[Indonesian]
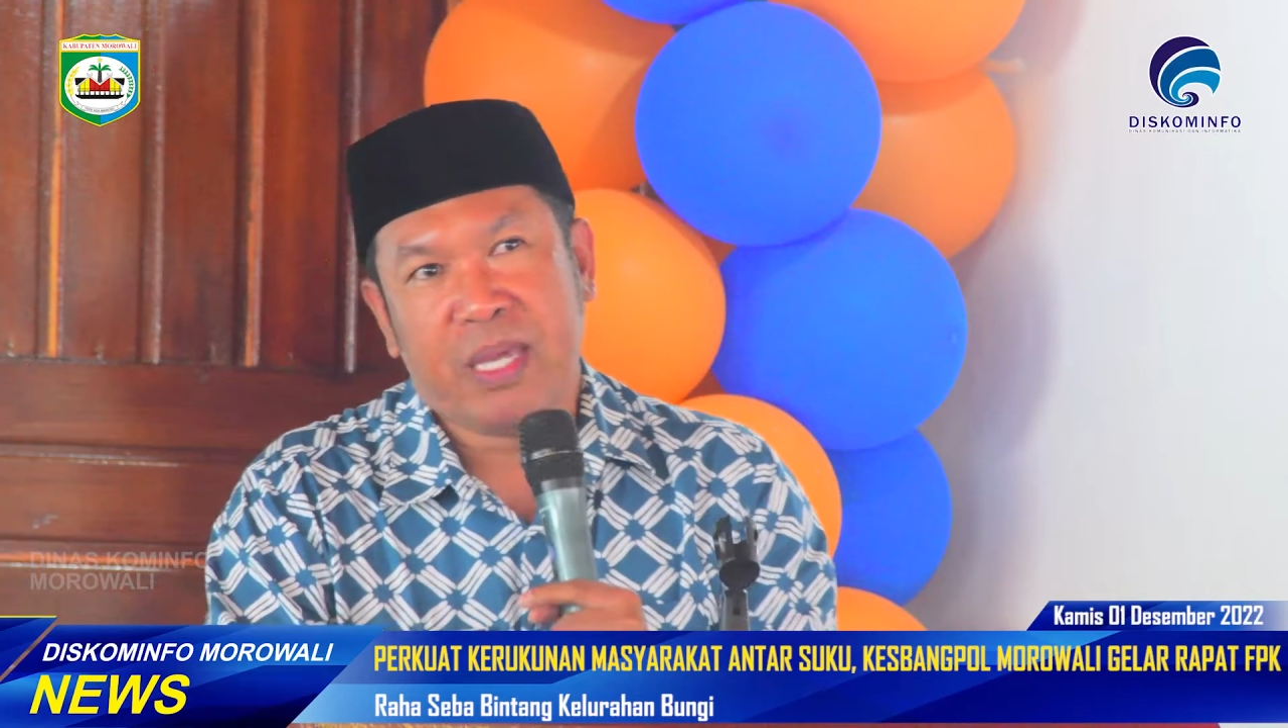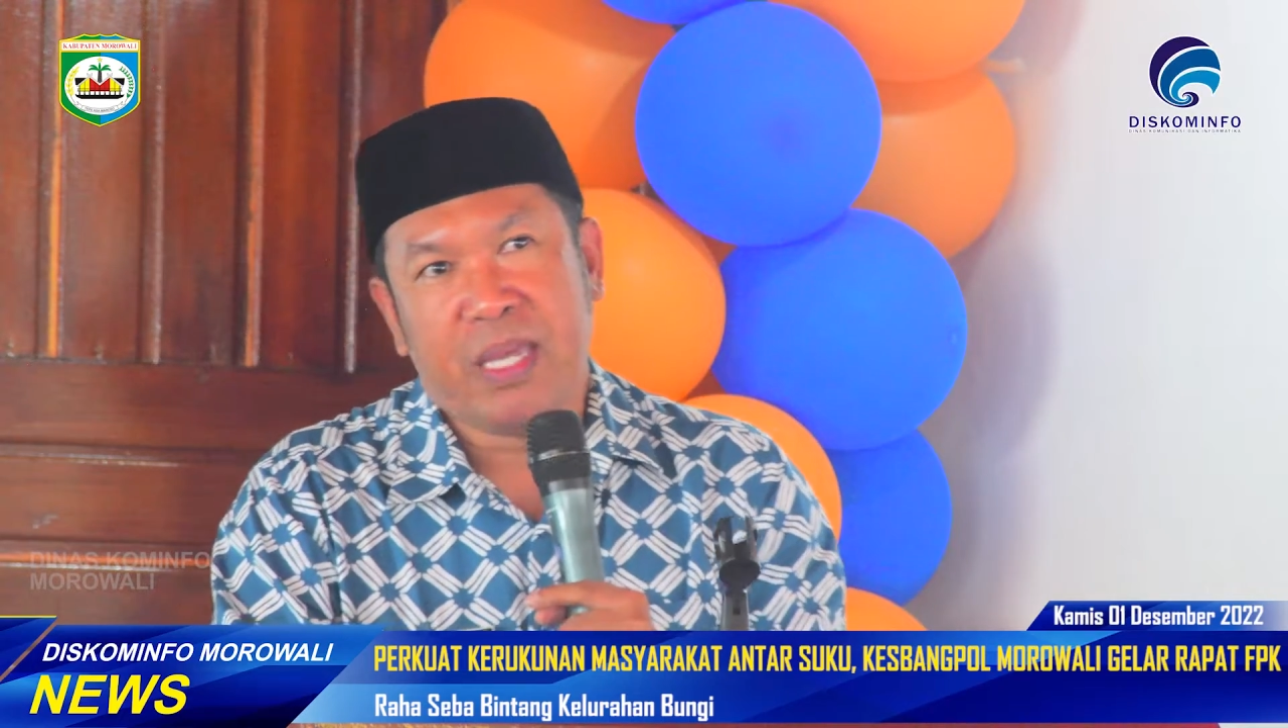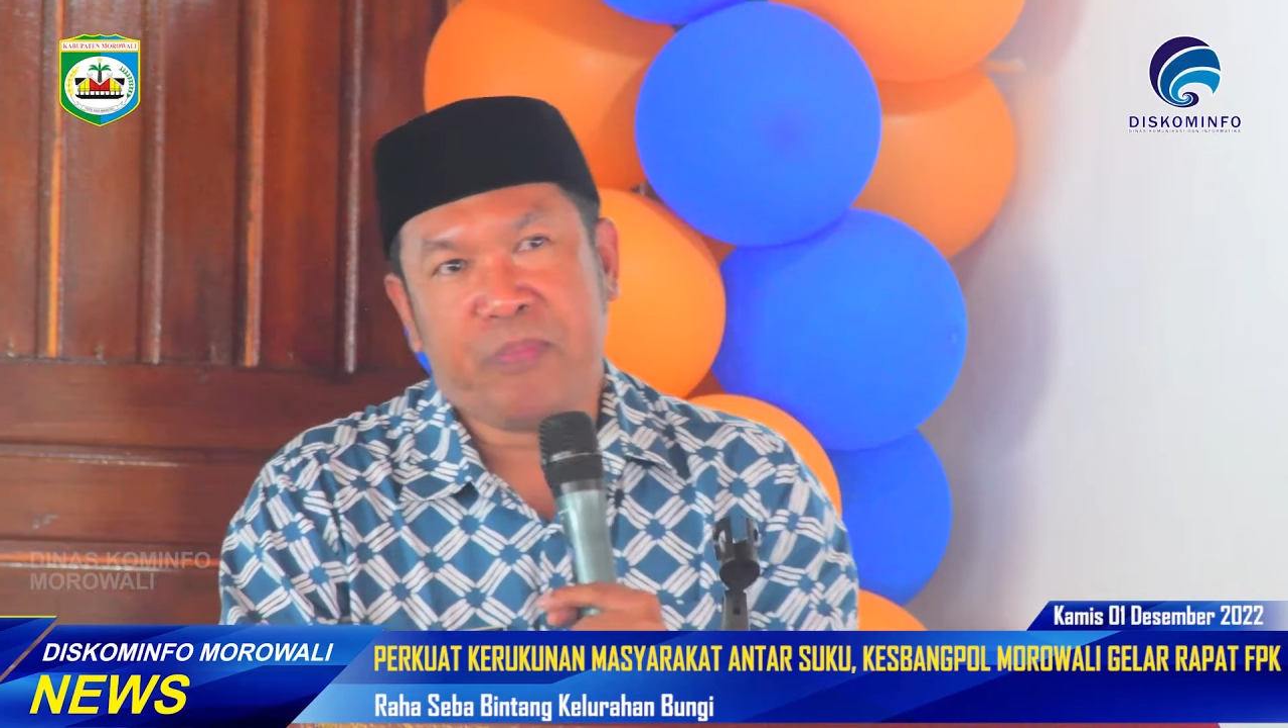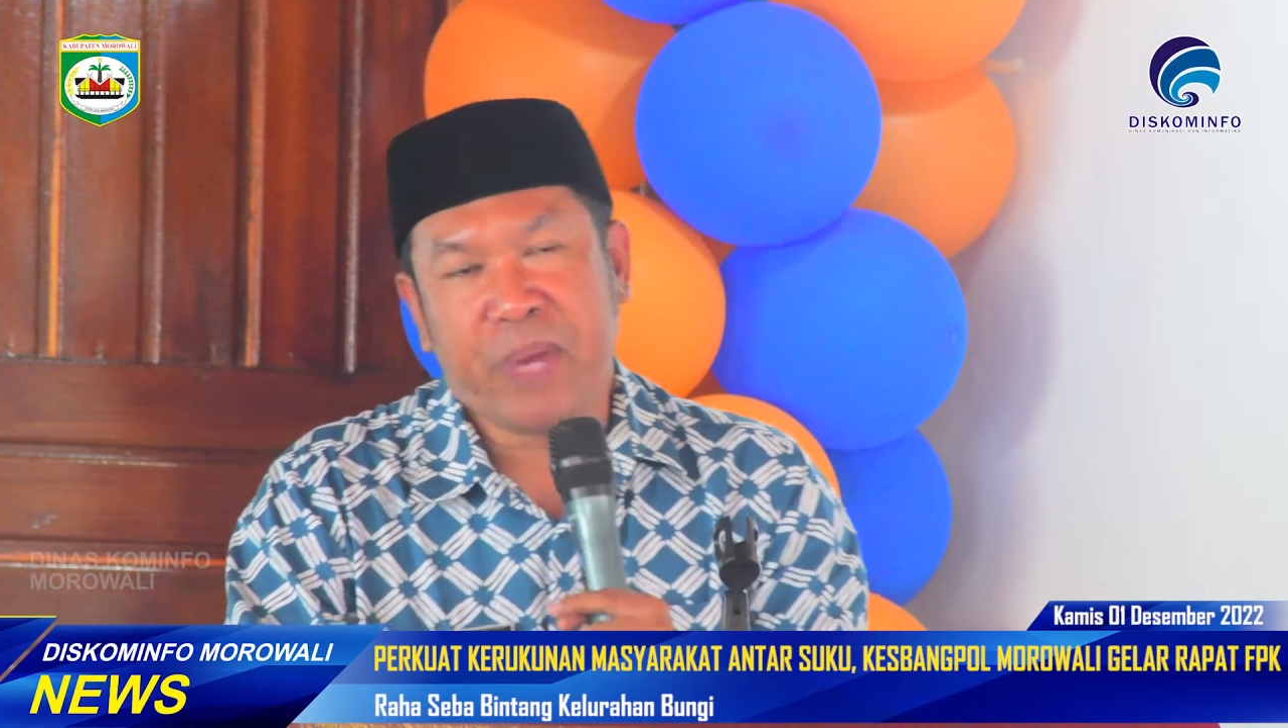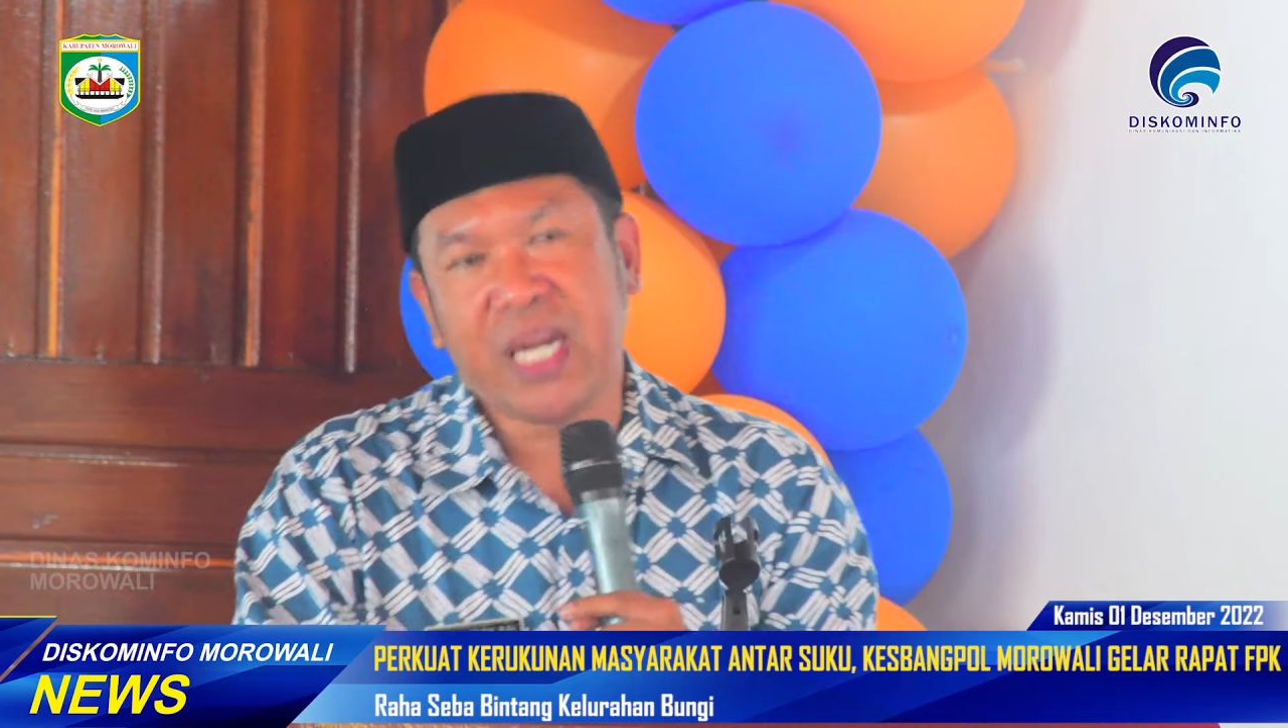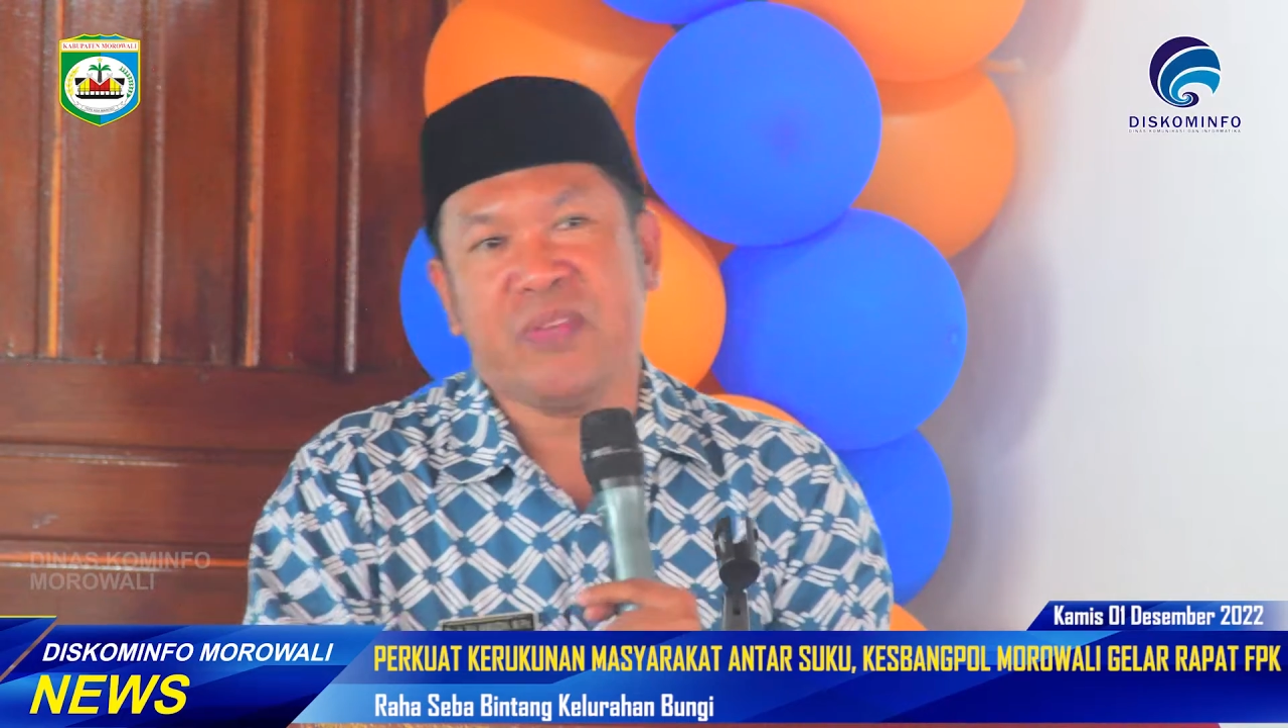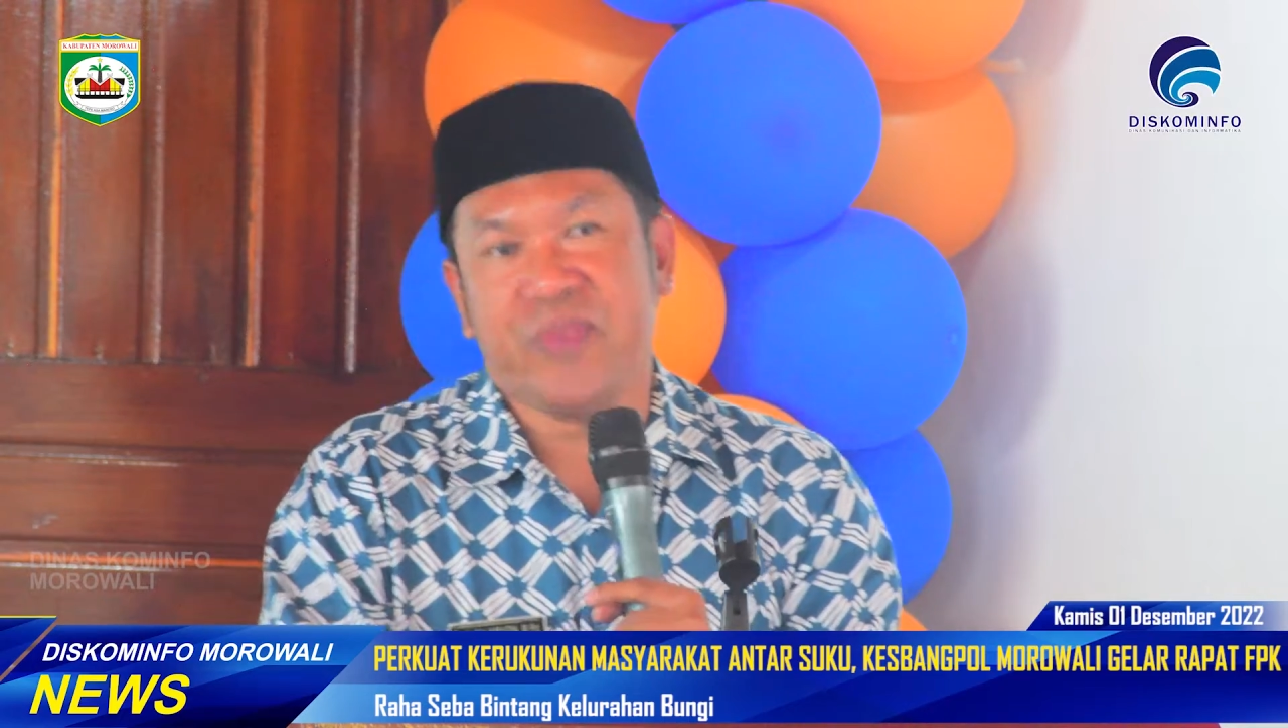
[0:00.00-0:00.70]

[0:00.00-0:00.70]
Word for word: eh, para